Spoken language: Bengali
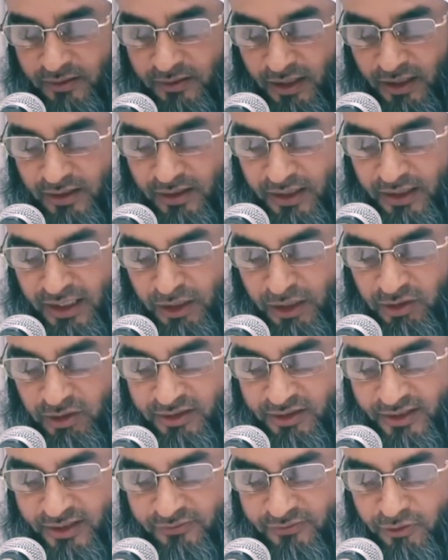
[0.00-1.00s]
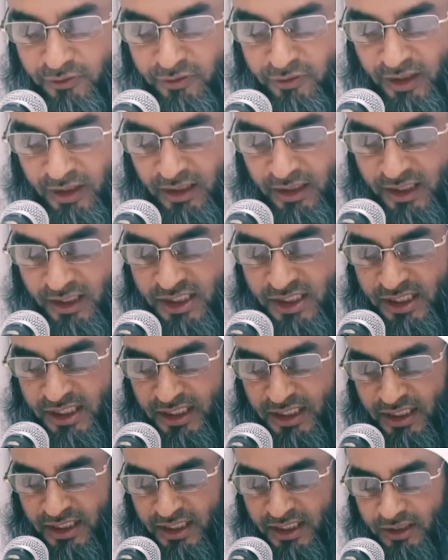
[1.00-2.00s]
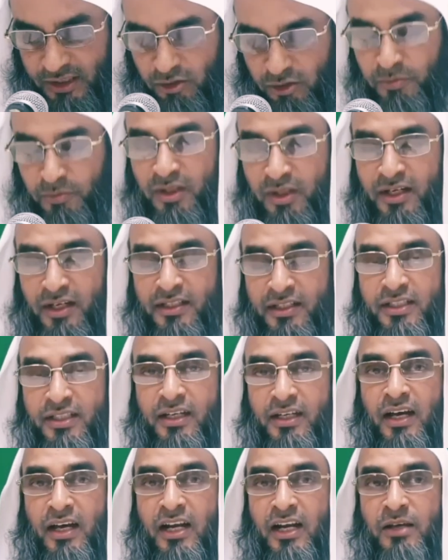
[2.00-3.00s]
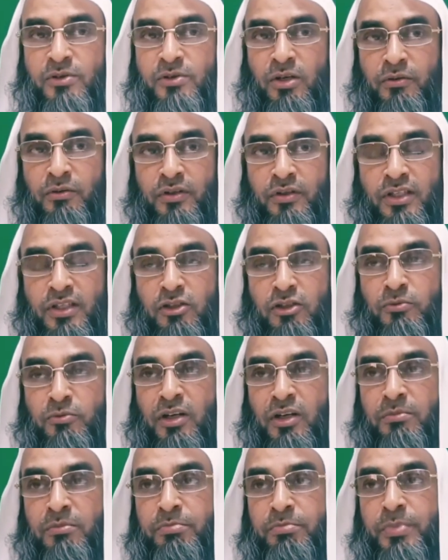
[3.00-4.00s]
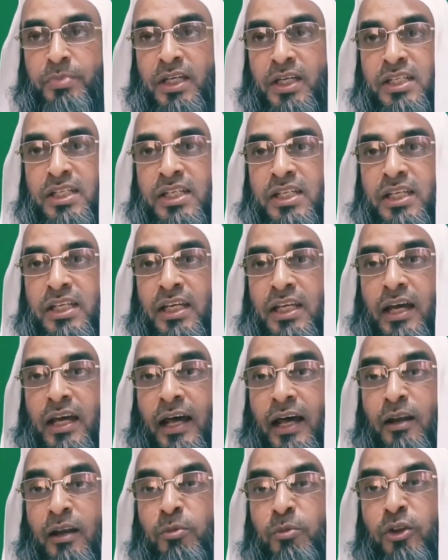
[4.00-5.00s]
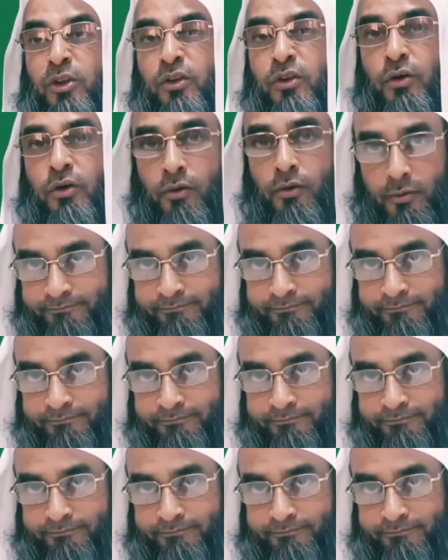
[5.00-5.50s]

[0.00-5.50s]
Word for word: নাল না তাকফর নাল আসি তোমাদের একটি খারাপ স্বভাব হচ্ছে তোমরা বেশি গালমন্দ করো